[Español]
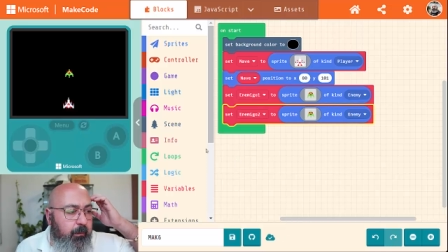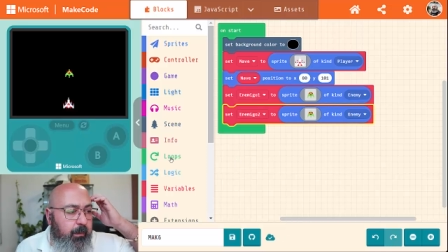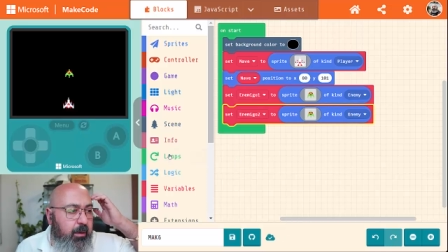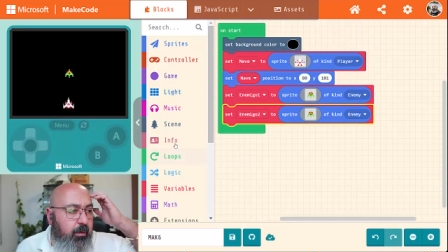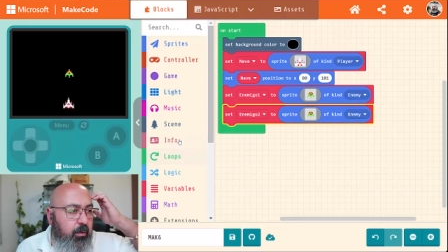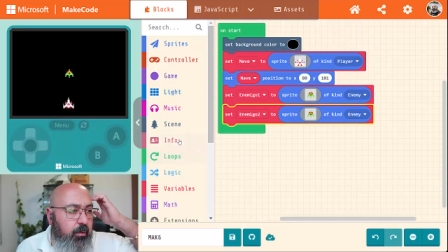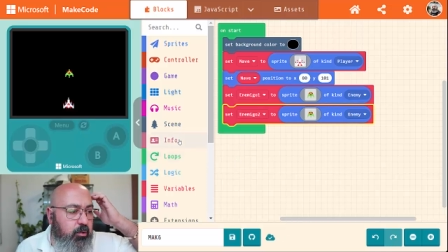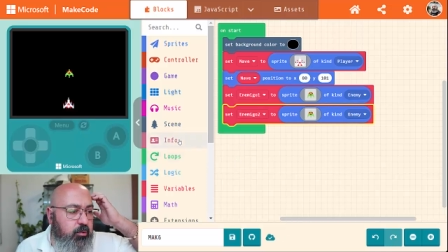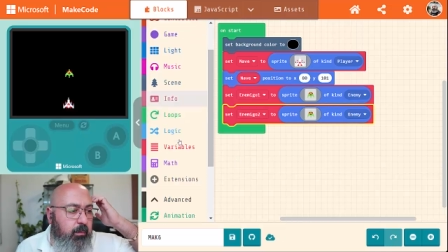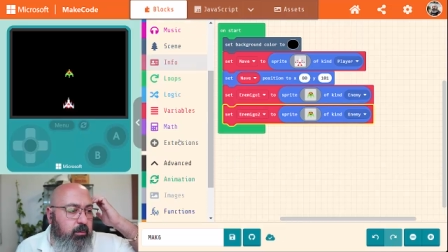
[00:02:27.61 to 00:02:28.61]
pero
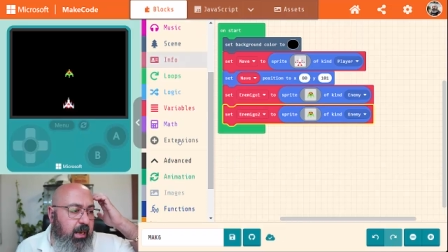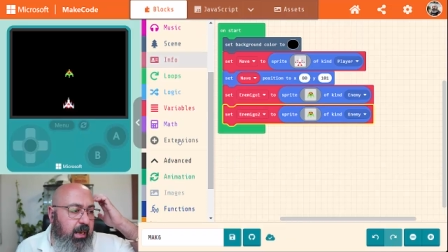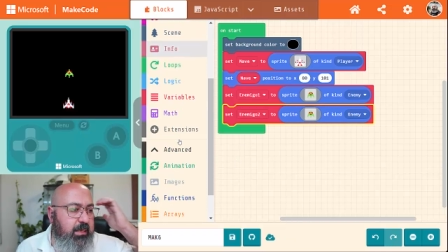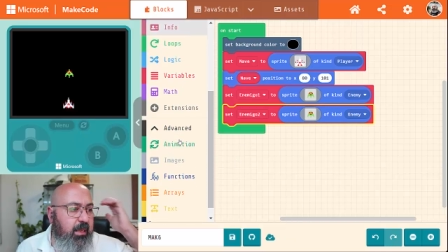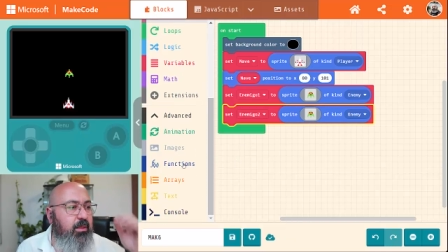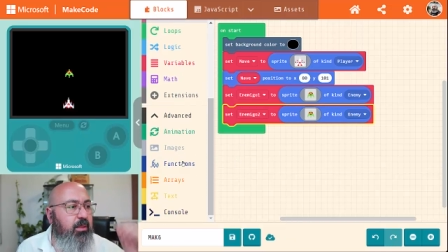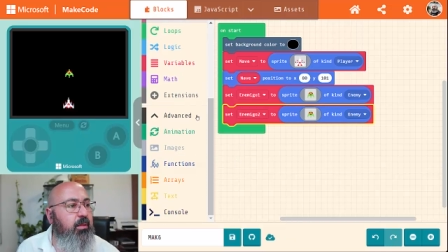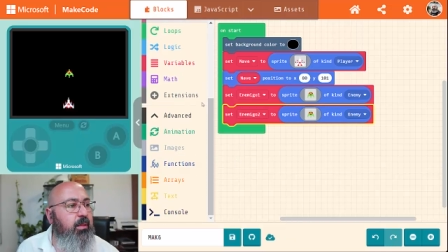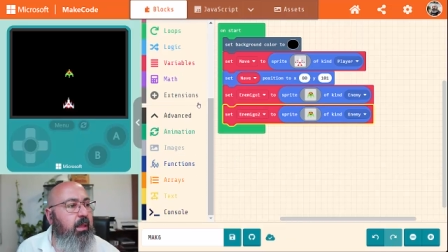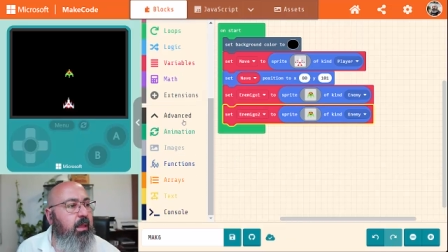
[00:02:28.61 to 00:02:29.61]
nos vamos a la
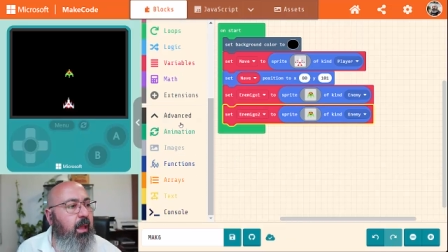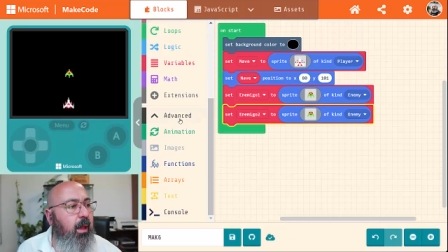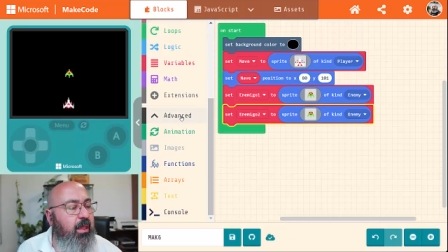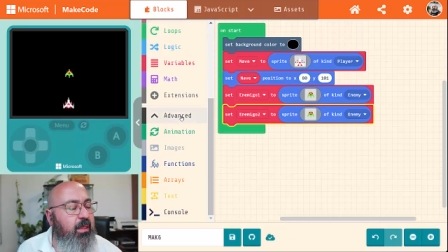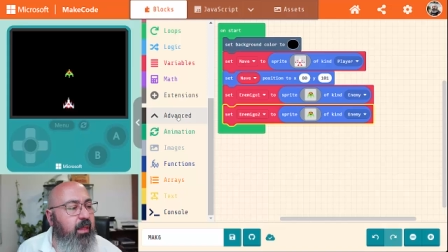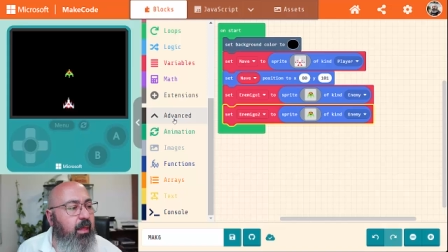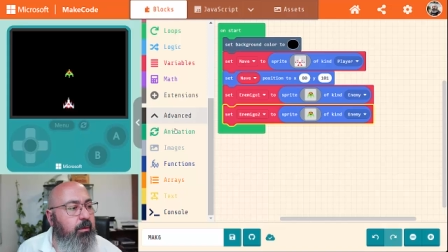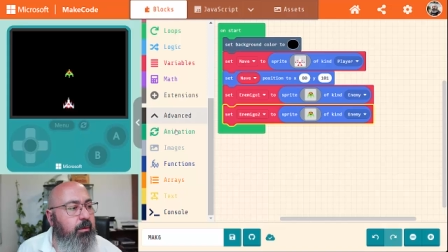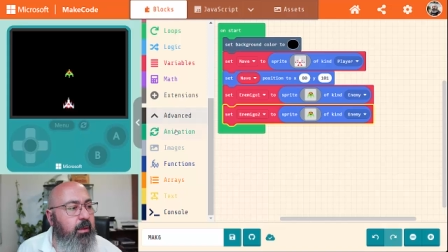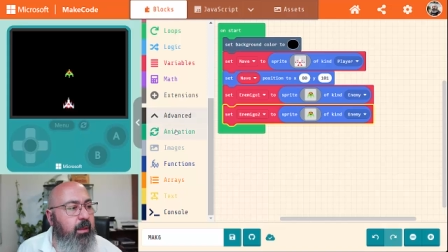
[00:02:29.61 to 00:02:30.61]
sección de
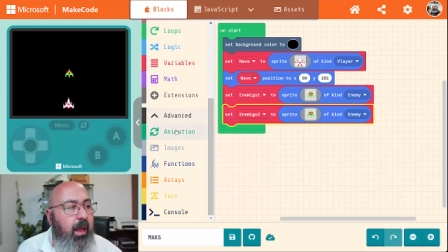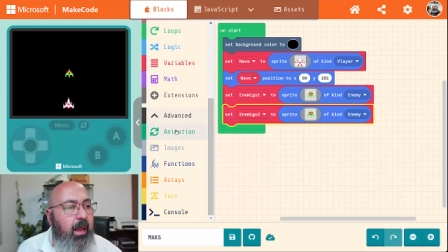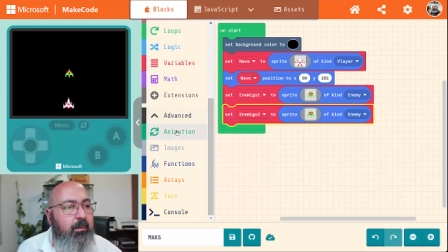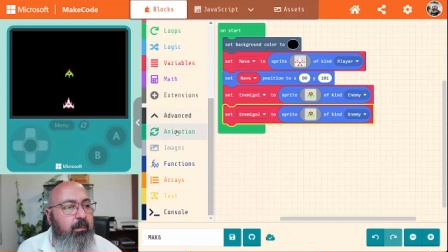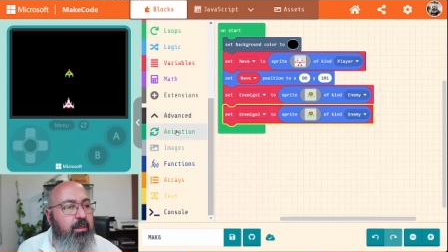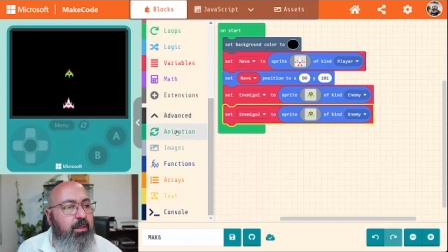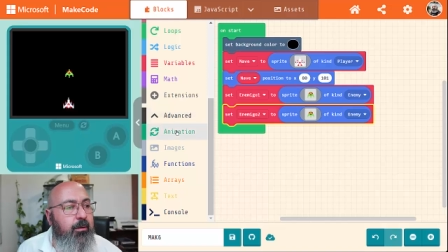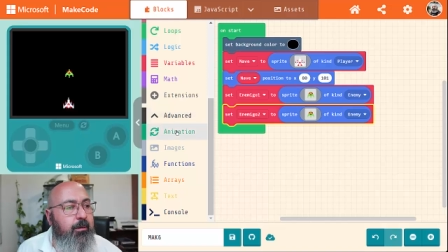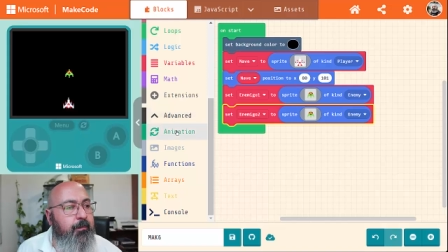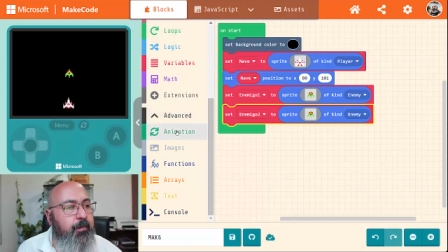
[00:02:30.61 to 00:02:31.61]
avanzado,
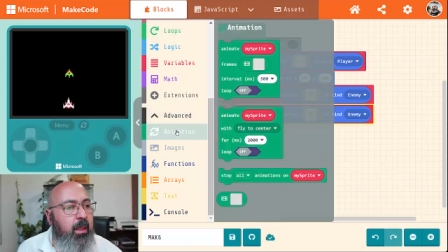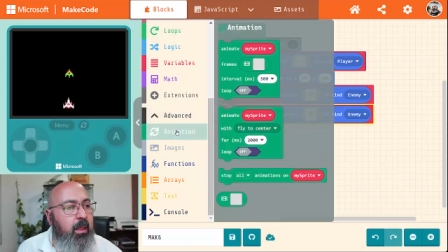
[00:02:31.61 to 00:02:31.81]
animación,